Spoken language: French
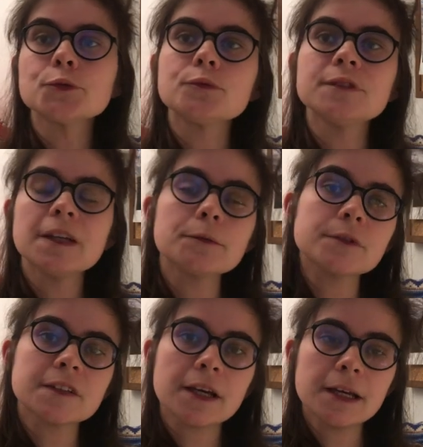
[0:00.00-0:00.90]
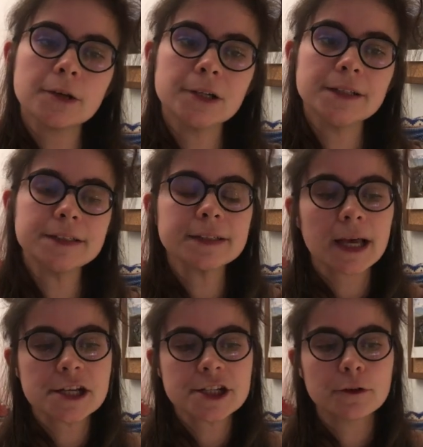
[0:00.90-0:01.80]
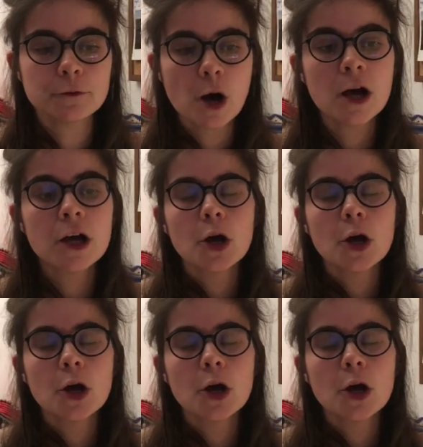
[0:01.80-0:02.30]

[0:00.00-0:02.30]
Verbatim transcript: Je vous annoncerai les titres à chaque fois